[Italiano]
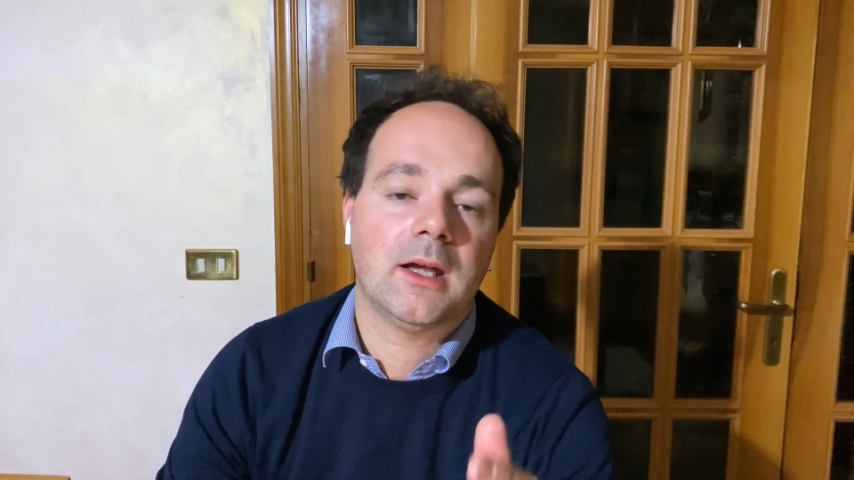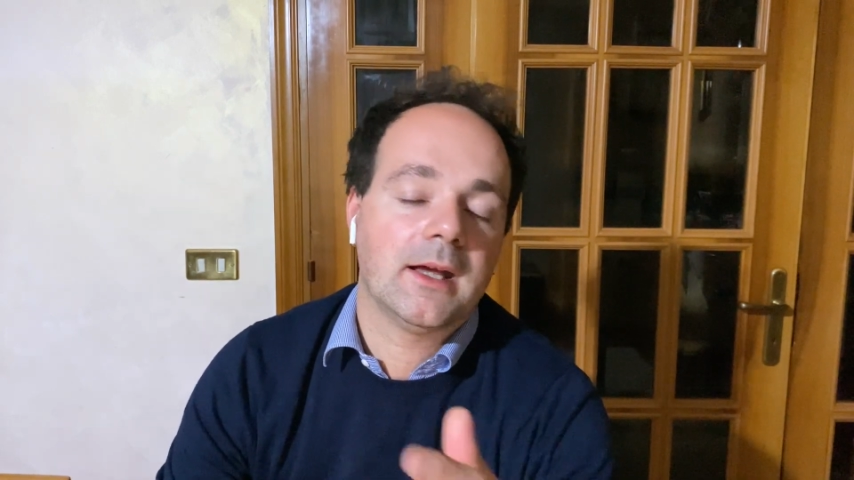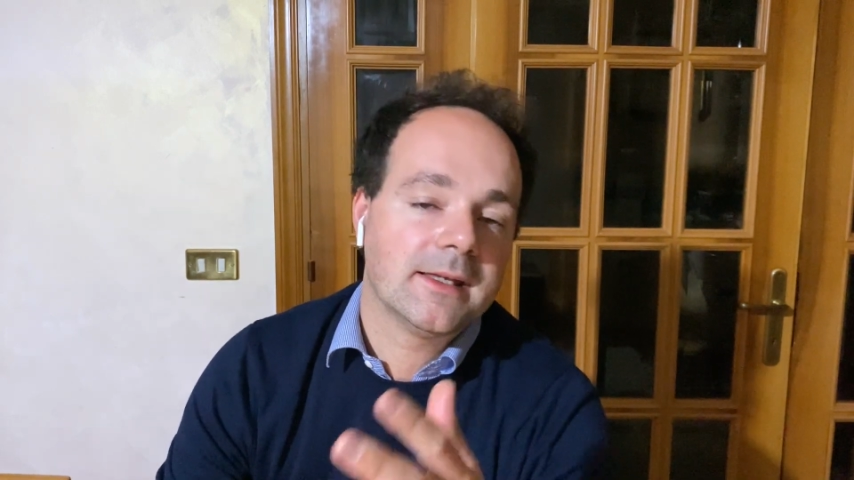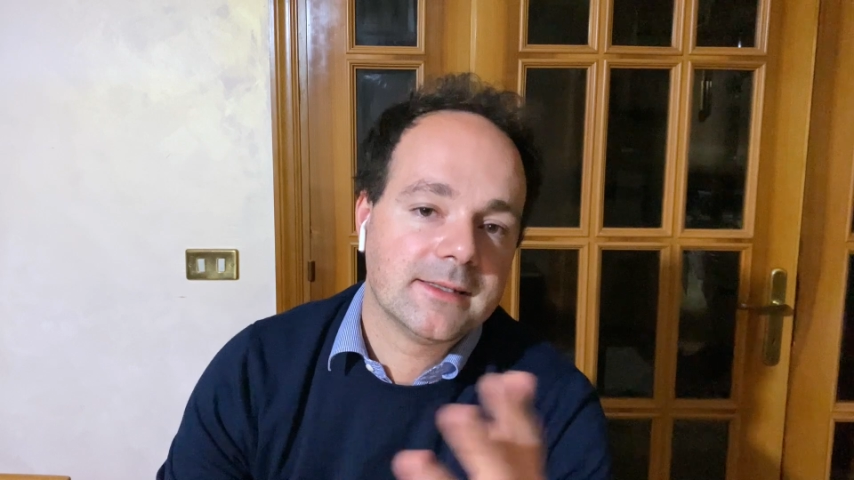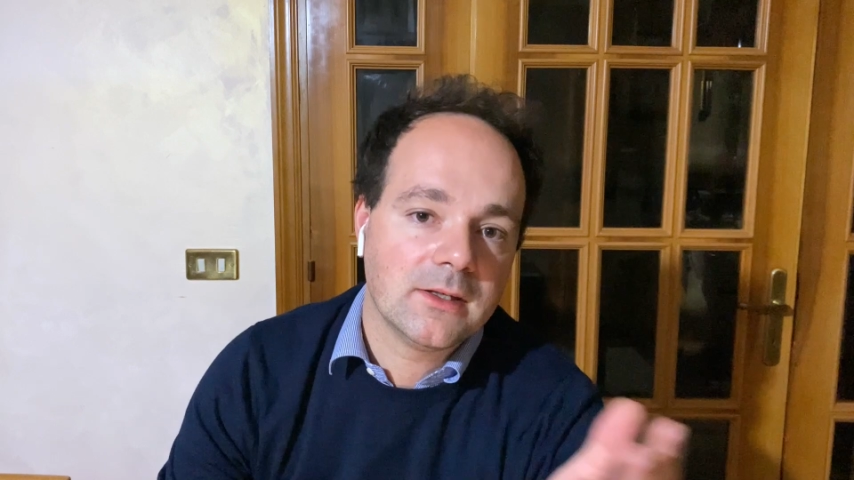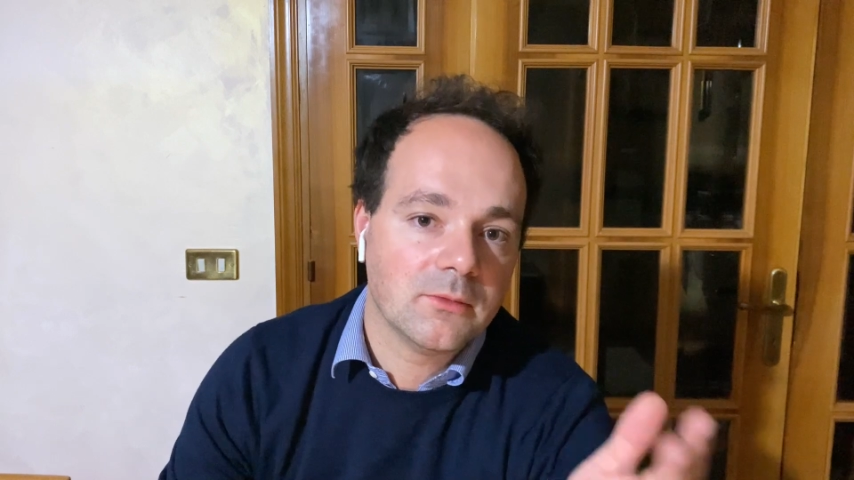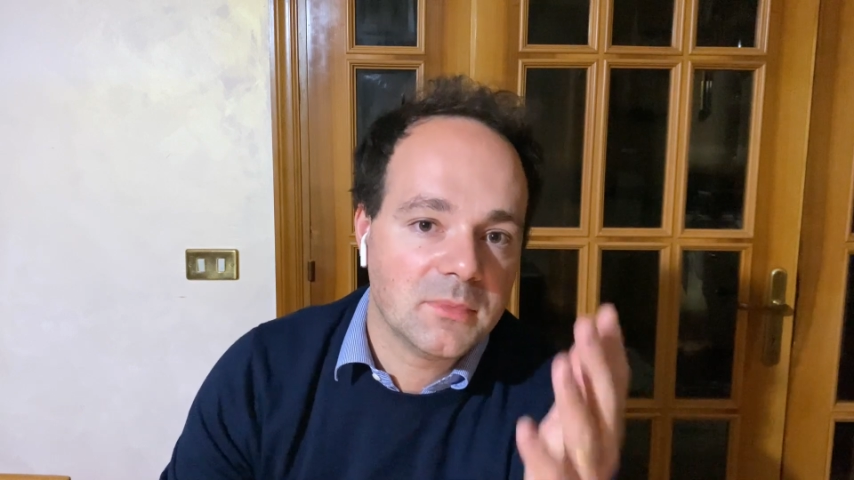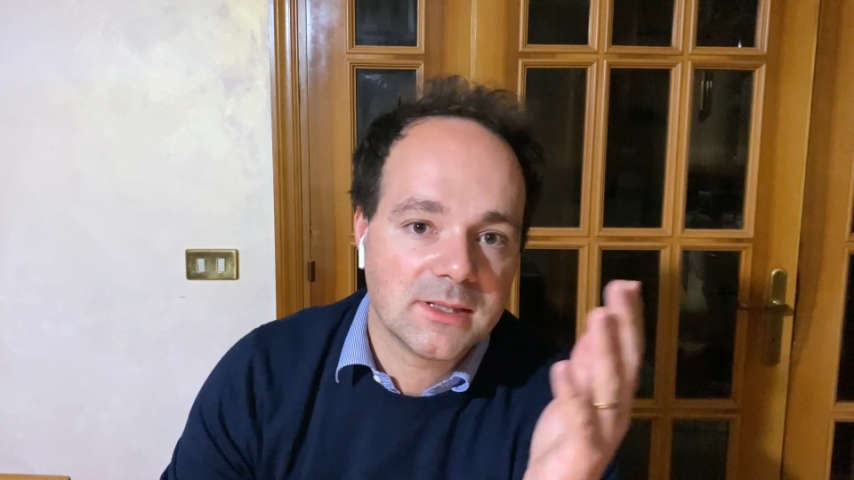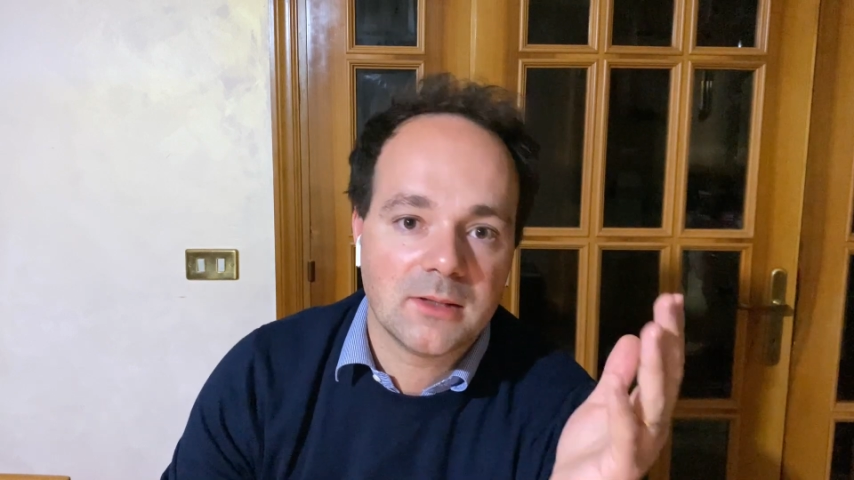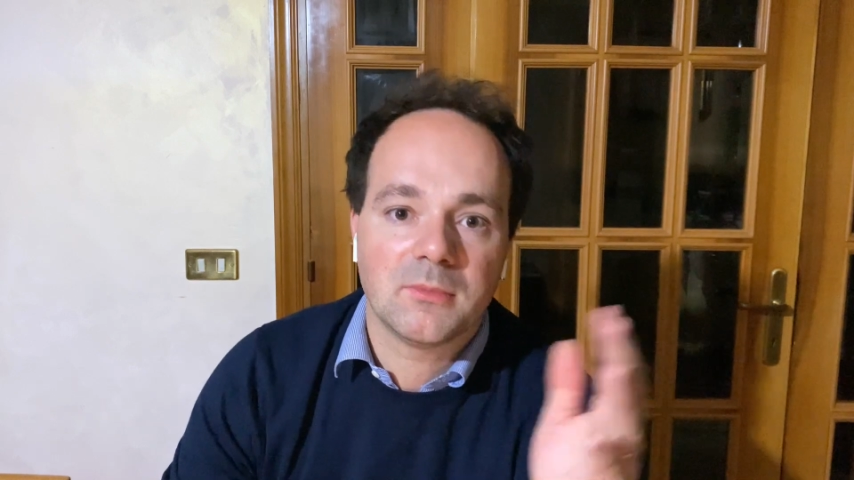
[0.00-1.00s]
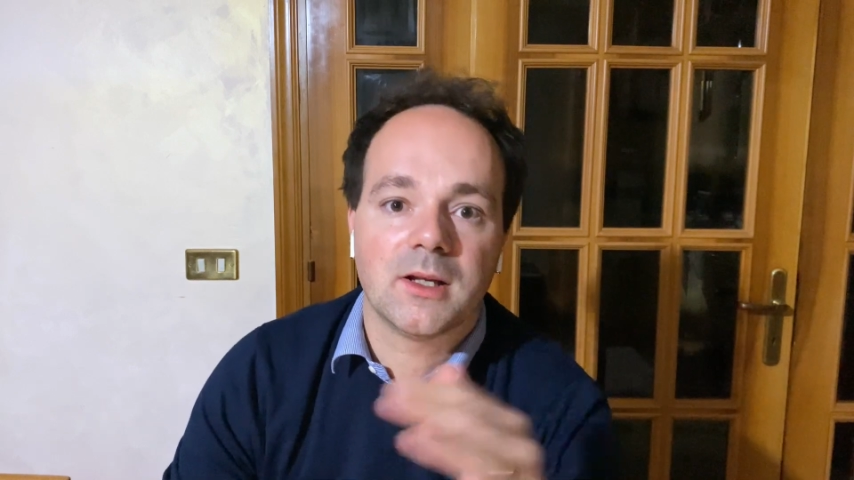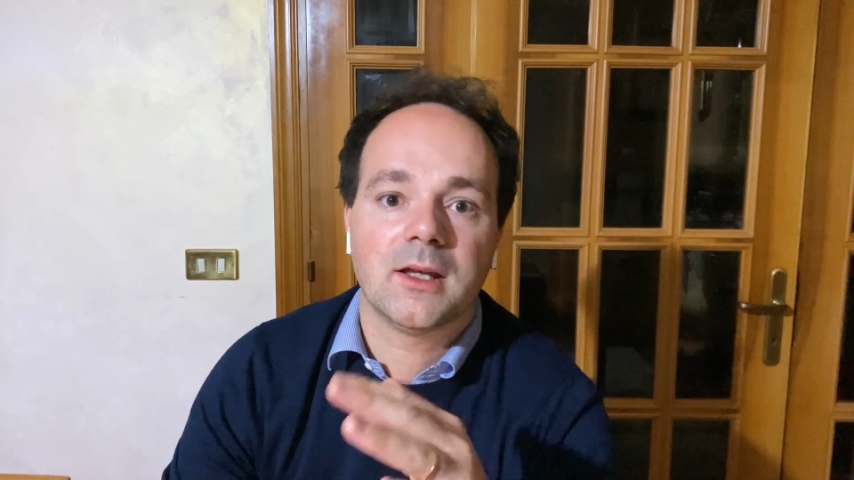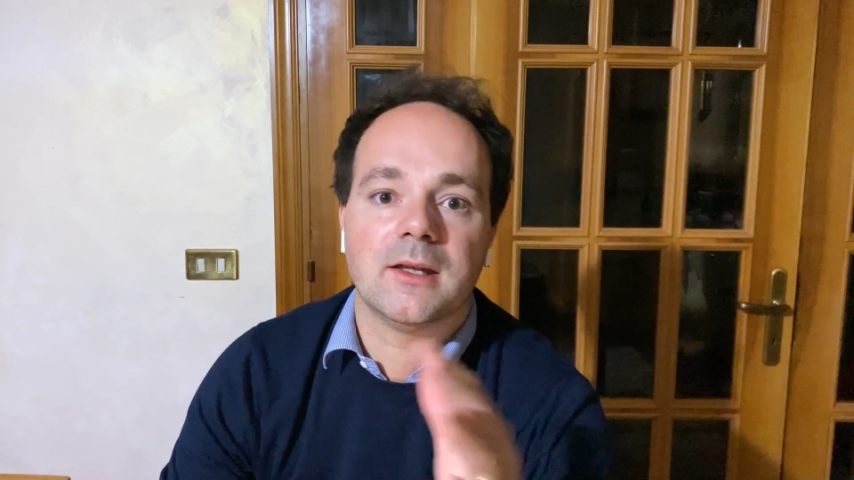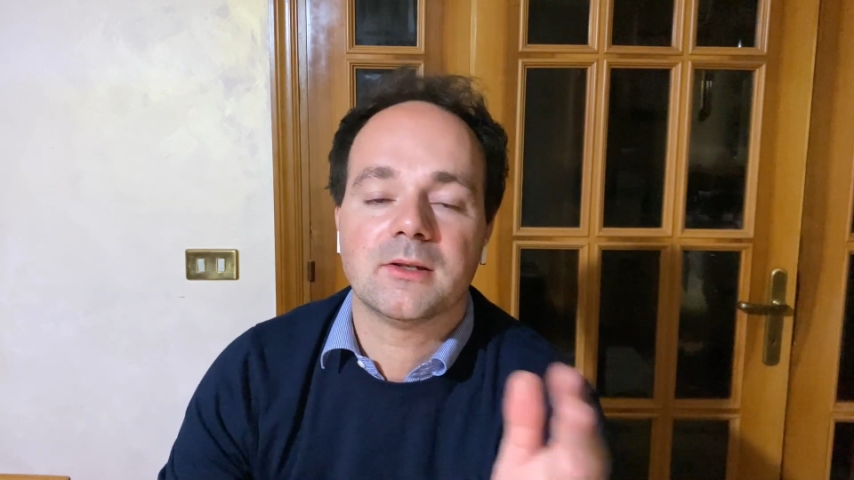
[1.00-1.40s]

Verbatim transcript: anche se io mi sembra che